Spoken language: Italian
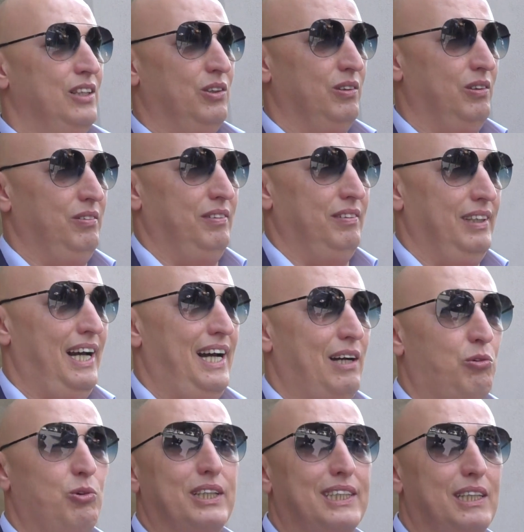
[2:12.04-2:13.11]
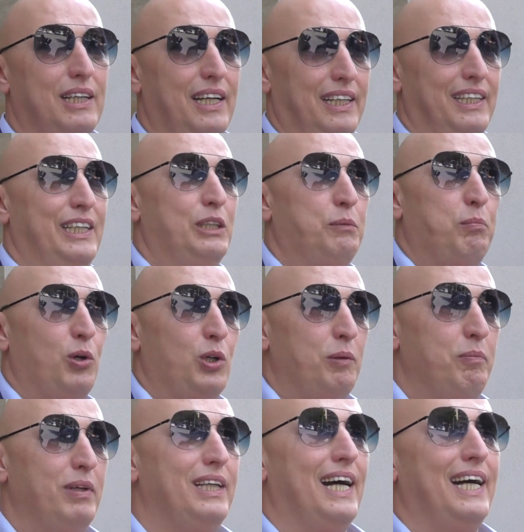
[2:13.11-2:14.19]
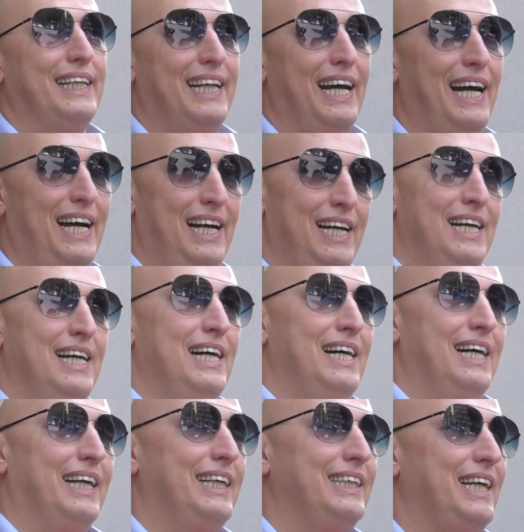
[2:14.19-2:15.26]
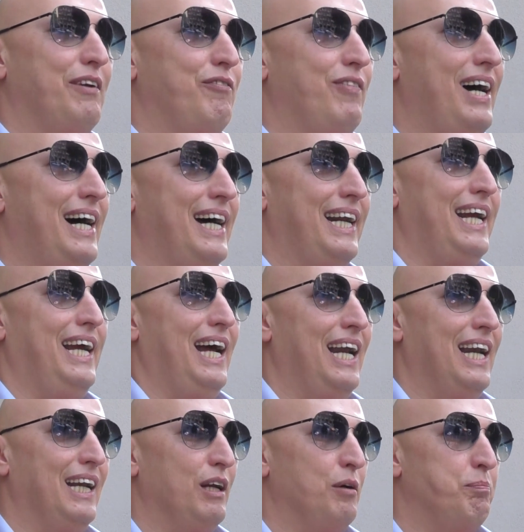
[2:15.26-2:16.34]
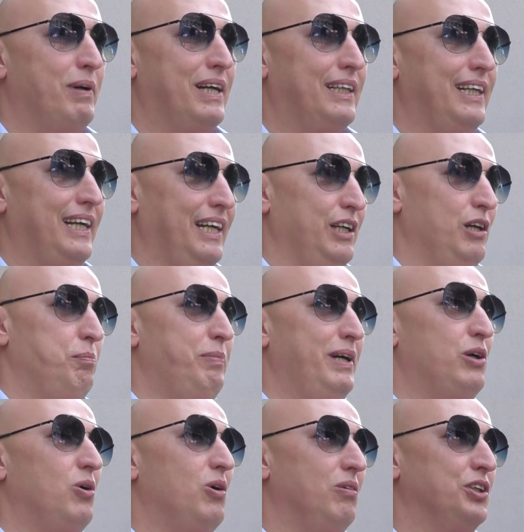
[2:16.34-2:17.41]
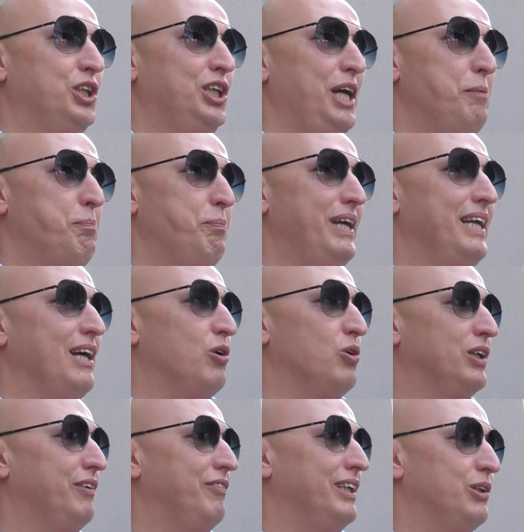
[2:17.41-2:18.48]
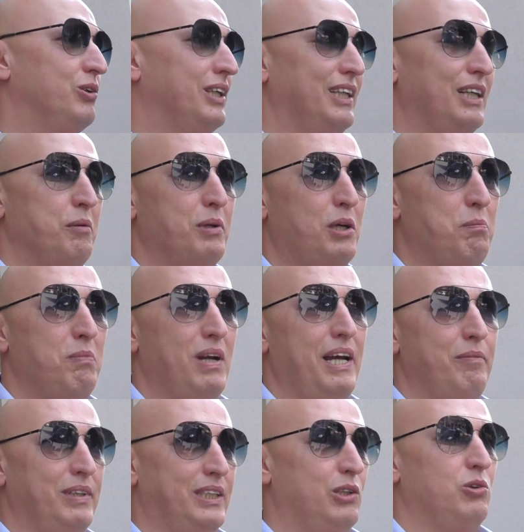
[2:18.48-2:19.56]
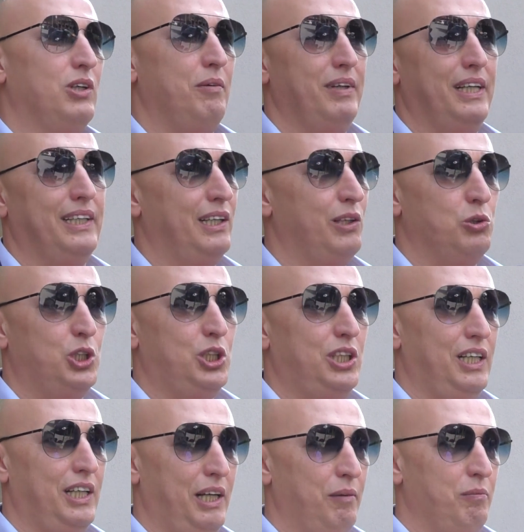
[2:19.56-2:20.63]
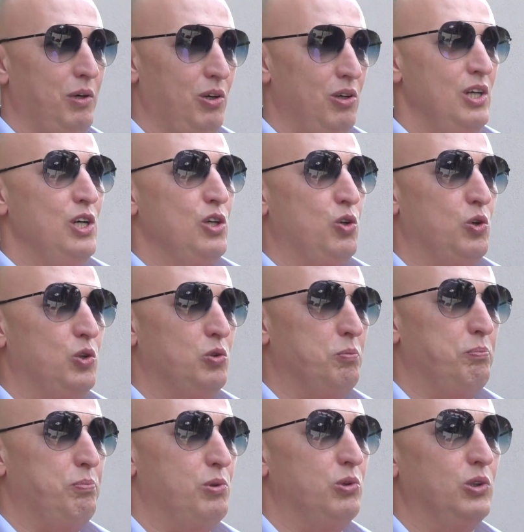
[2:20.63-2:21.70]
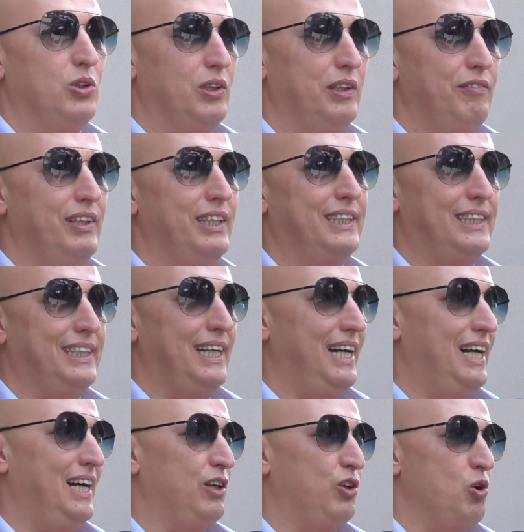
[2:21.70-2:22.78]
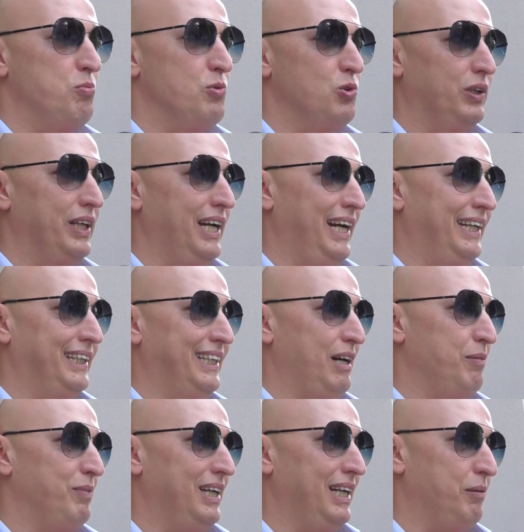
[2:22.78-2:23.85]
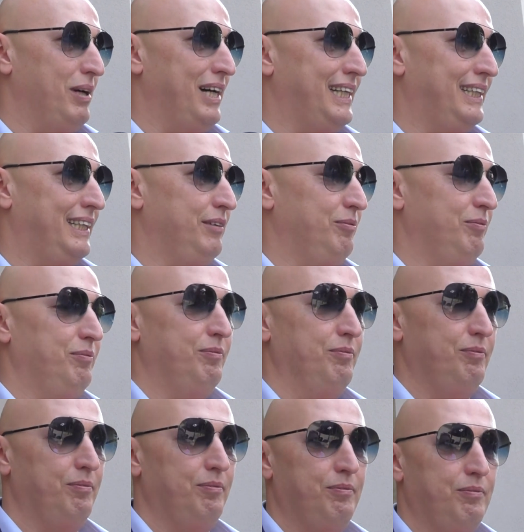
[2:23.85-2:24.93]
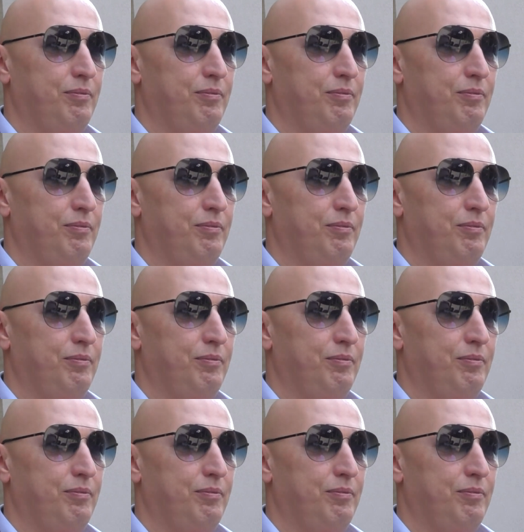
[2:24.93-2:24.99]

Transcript: non ha queste disponibilità da riservare al Partenio, però c'è piena condivisione dei problemi, sicuramente ne usciremo con un punto di vista comune a entrambe le parti. Invece